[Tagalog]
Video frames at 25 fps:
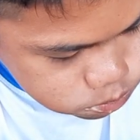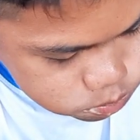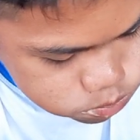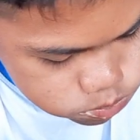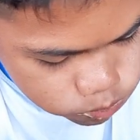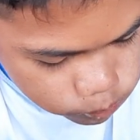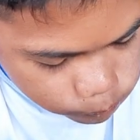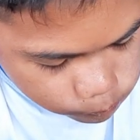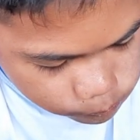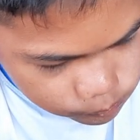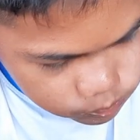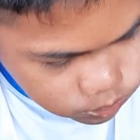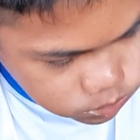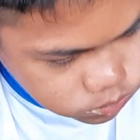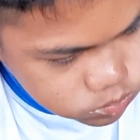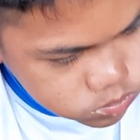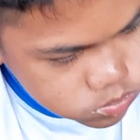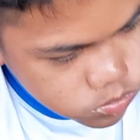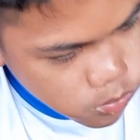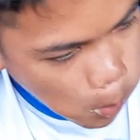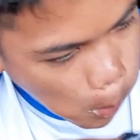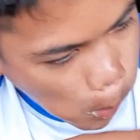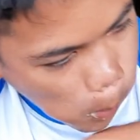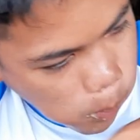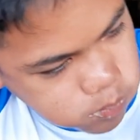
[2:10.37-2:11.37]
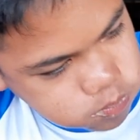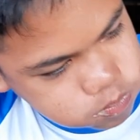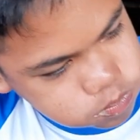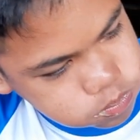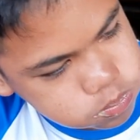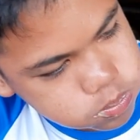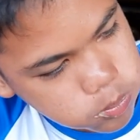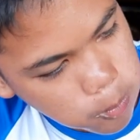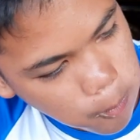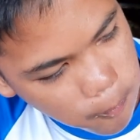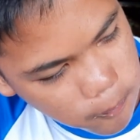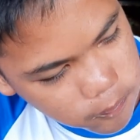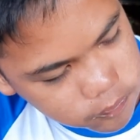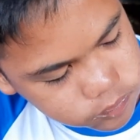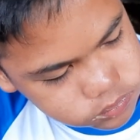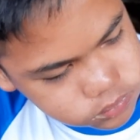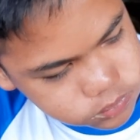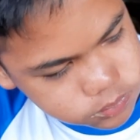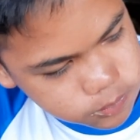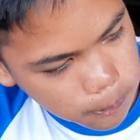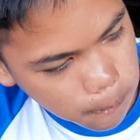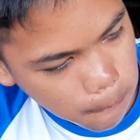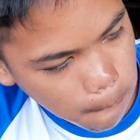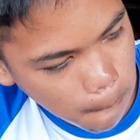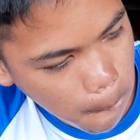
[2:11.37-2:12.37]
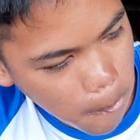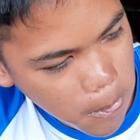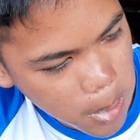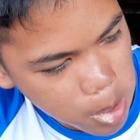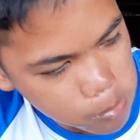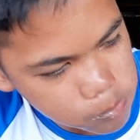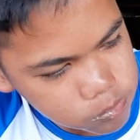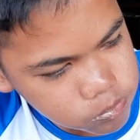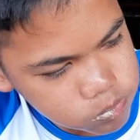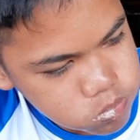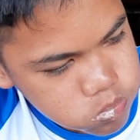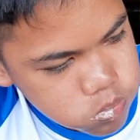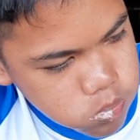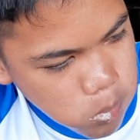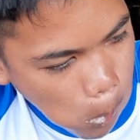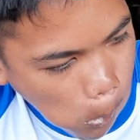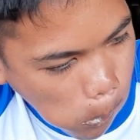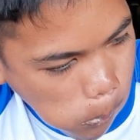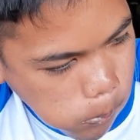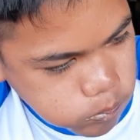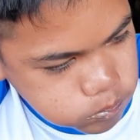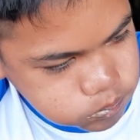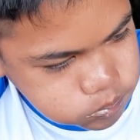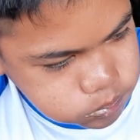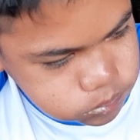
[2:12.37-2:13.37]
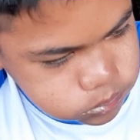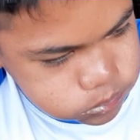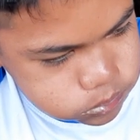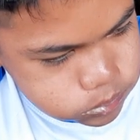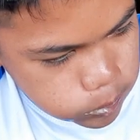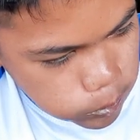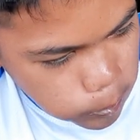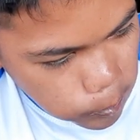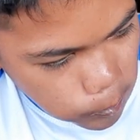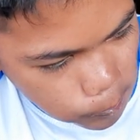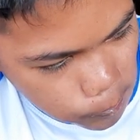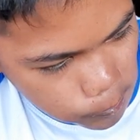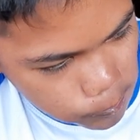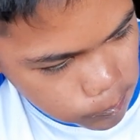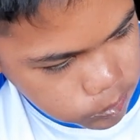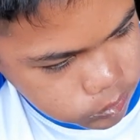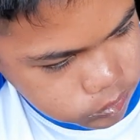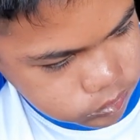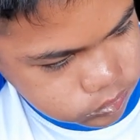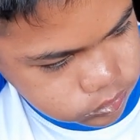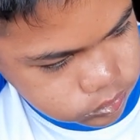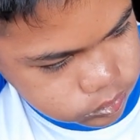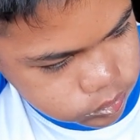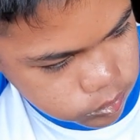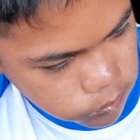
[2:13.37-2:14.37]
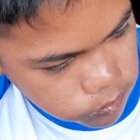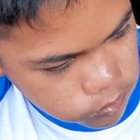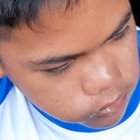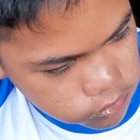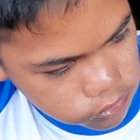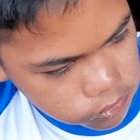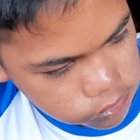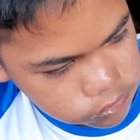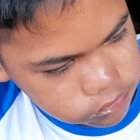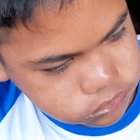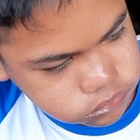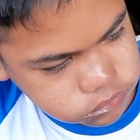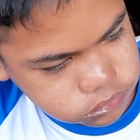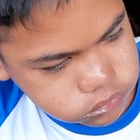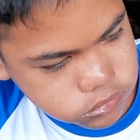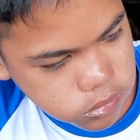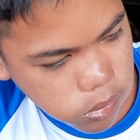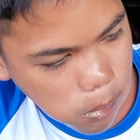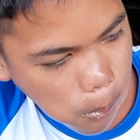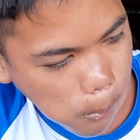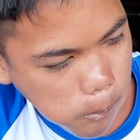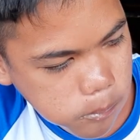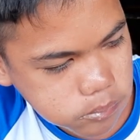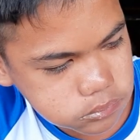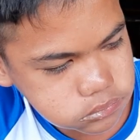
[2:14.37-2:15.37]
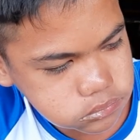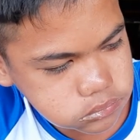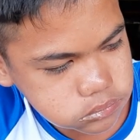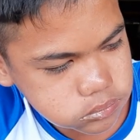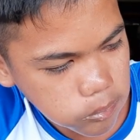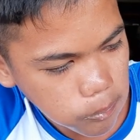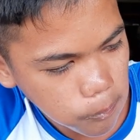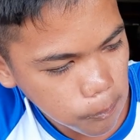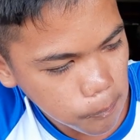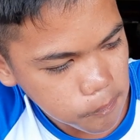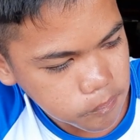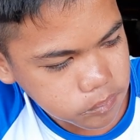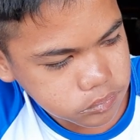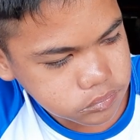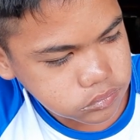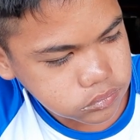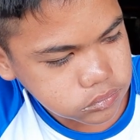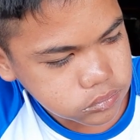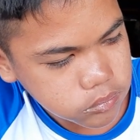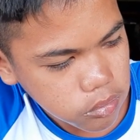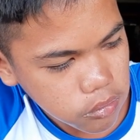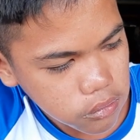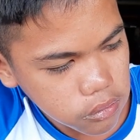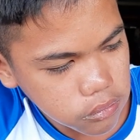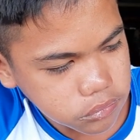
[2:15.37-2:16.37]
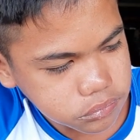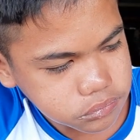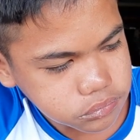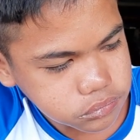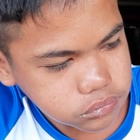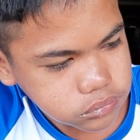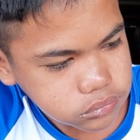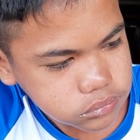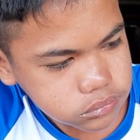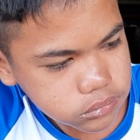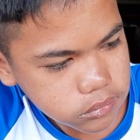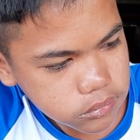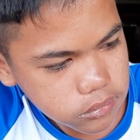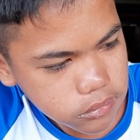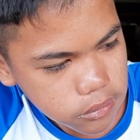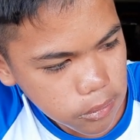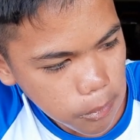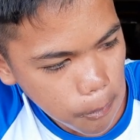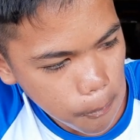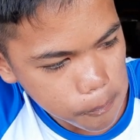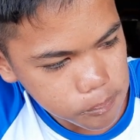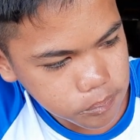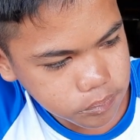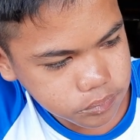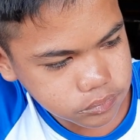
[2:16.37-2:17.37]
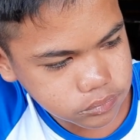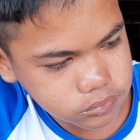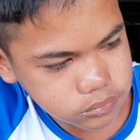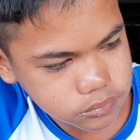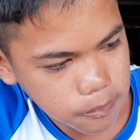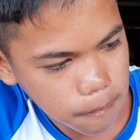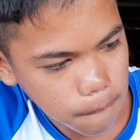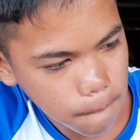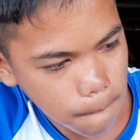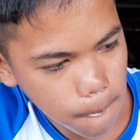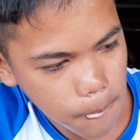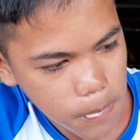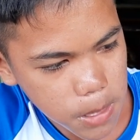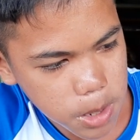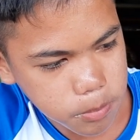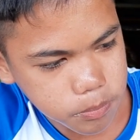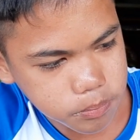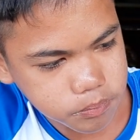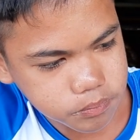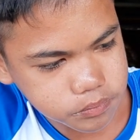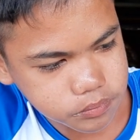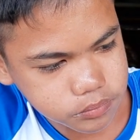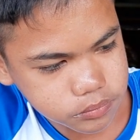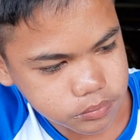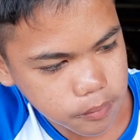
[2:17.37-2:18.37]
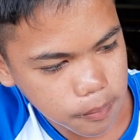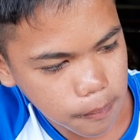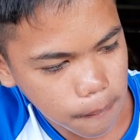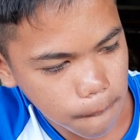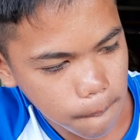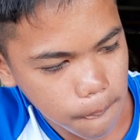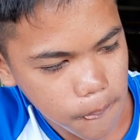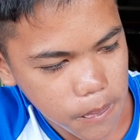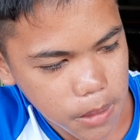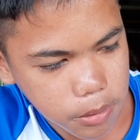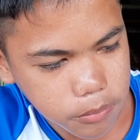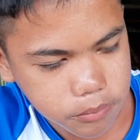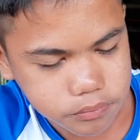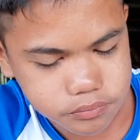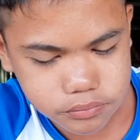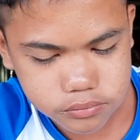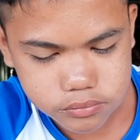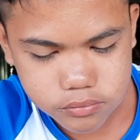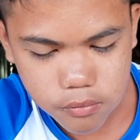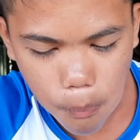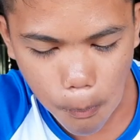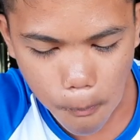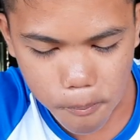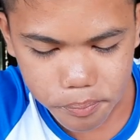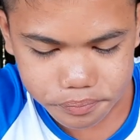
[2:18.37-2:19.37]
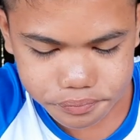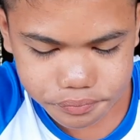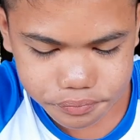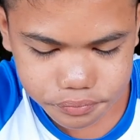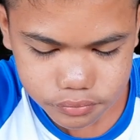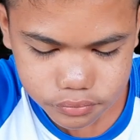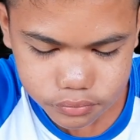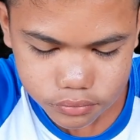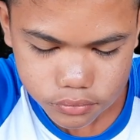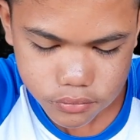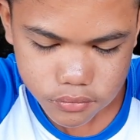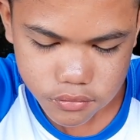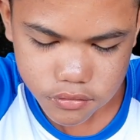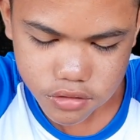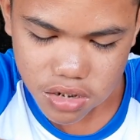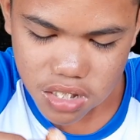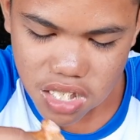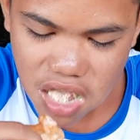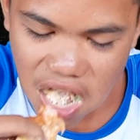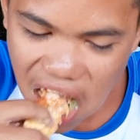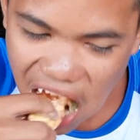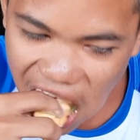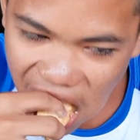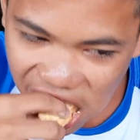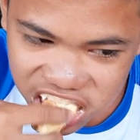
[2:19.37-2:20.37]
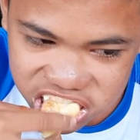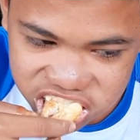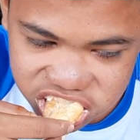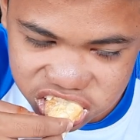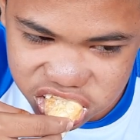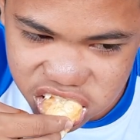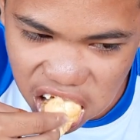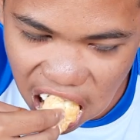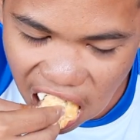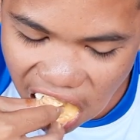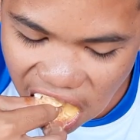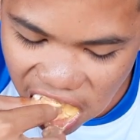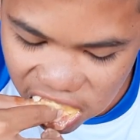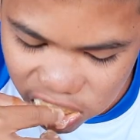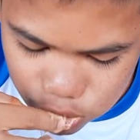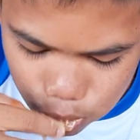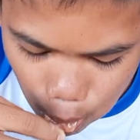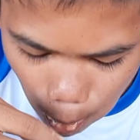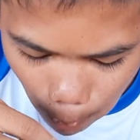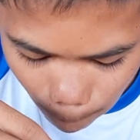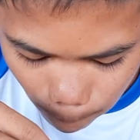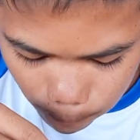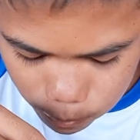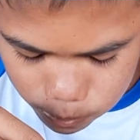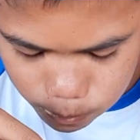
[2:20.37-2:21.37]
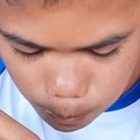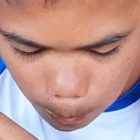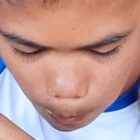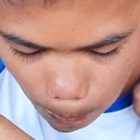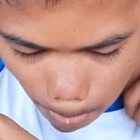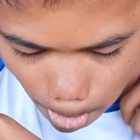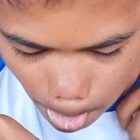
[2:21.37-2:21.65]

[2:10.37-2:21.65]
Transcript: nyo mag share live, uh, eh, like and share ng ating live para mas spread po natin yung uh, challenges nationwide so shout out po watching from Ka